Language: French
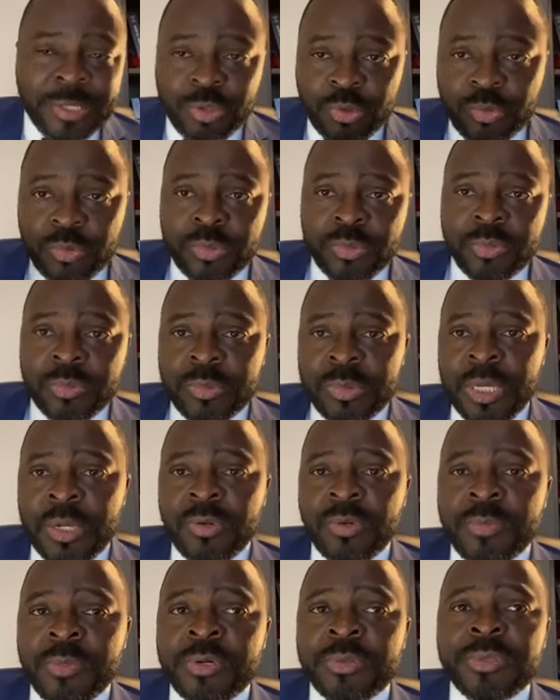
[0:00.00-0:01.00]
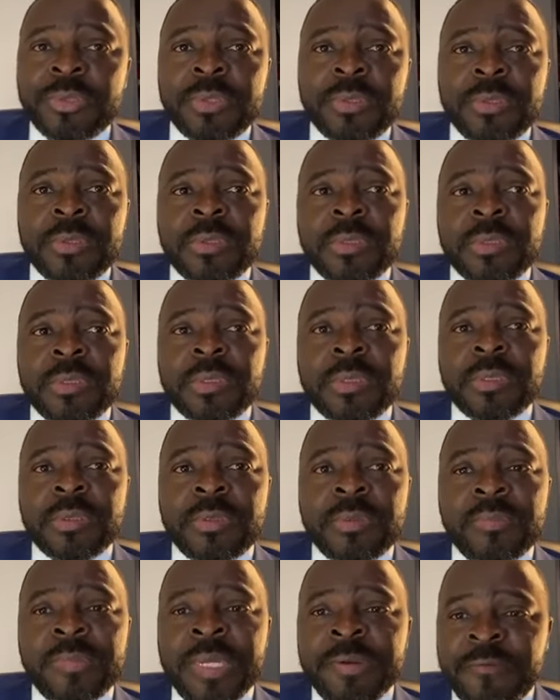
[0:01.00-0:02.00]
partout dans le monde.
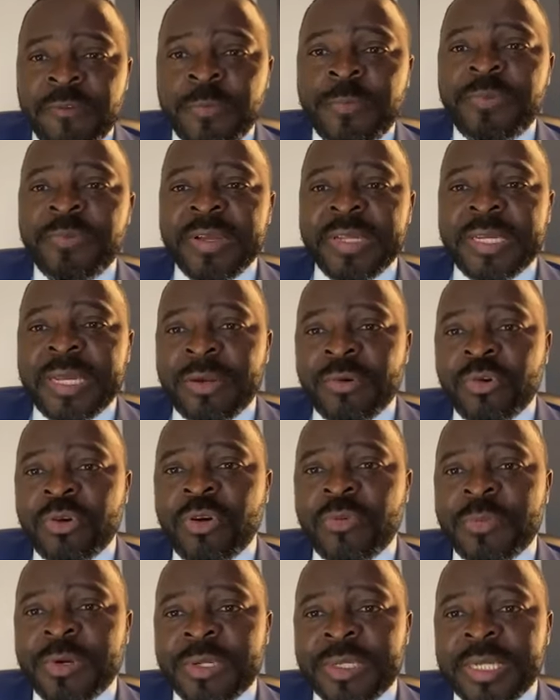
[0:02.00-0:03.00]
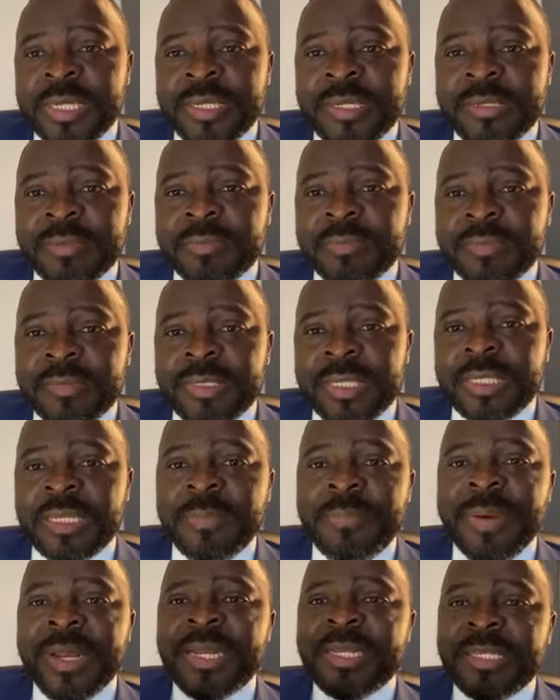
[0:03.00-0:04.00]
Mais vous pouvez déjà le commander.
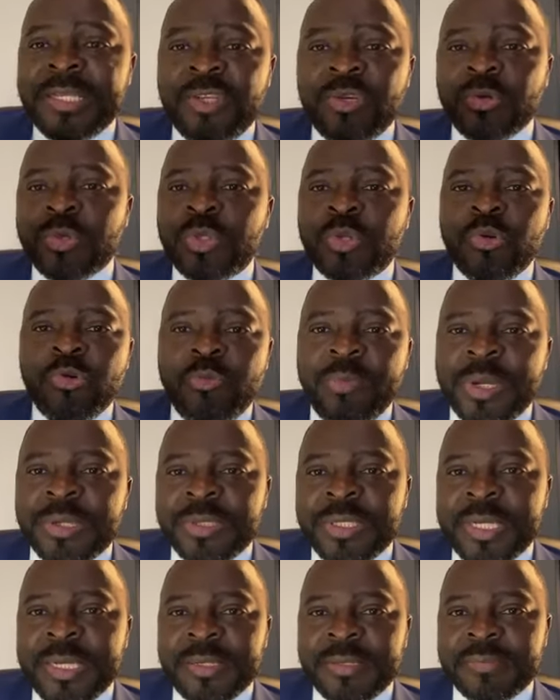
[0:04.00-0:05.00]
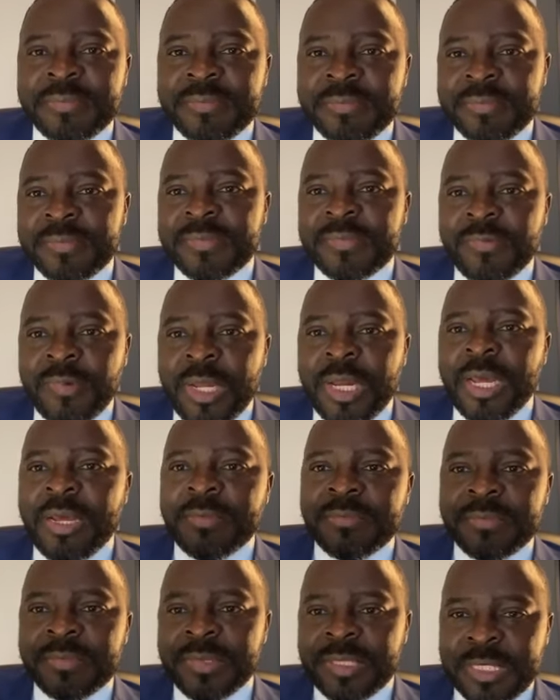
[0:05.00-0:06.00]
Ça s'appelle Les sciences augmentées.
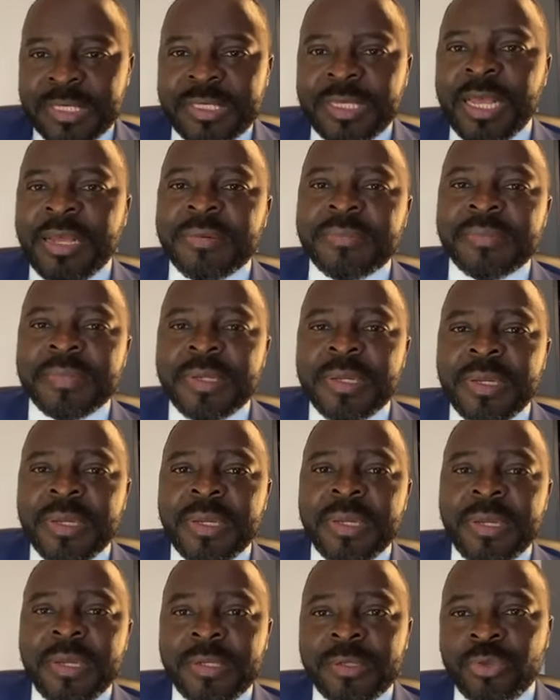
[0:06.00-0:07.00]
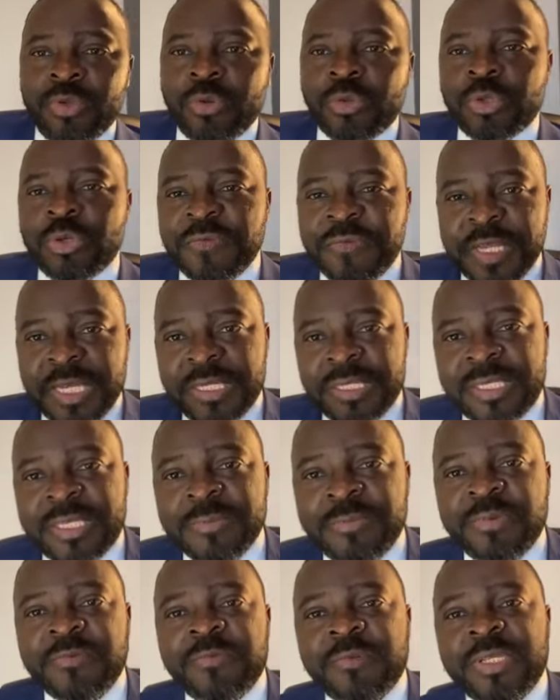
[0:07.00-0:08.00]
Voilà, c'est ça. Donc je viens
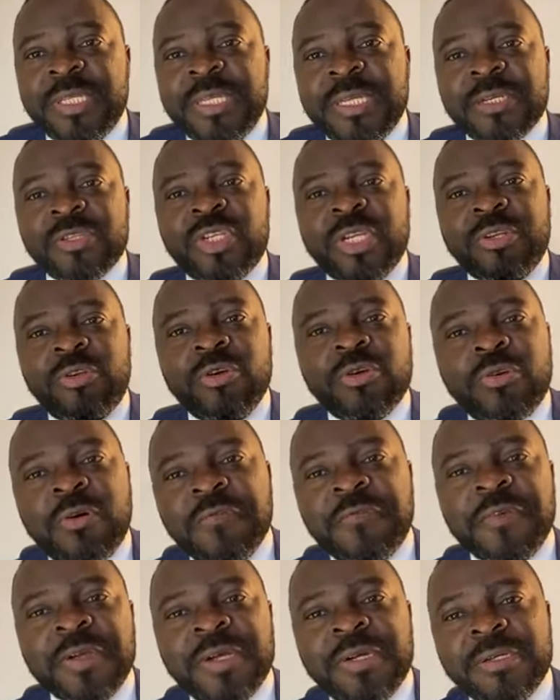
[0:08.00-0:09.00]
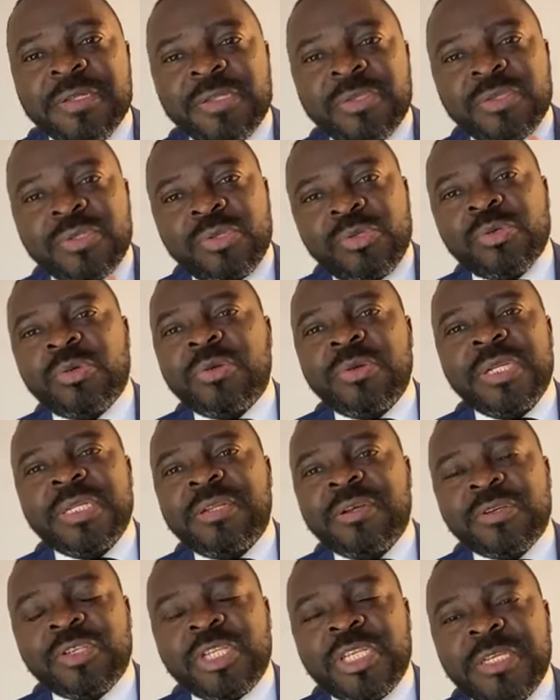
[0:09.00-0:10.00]
ici pour vous dire, j'ai deux conférences sur le
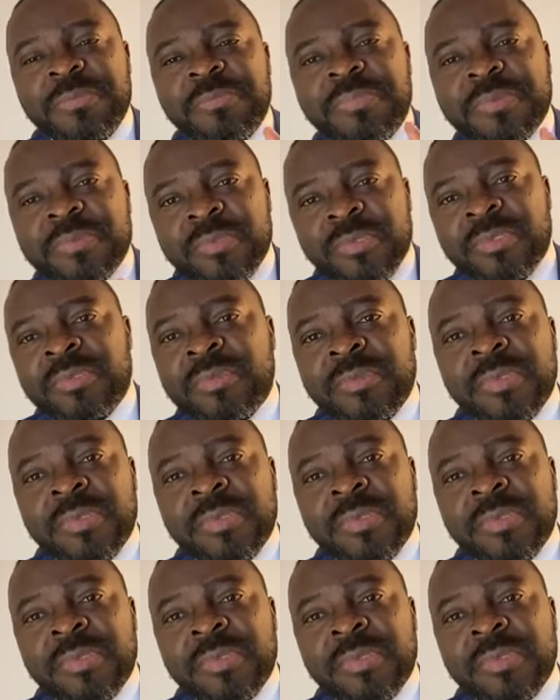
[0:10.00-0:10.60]
leadership,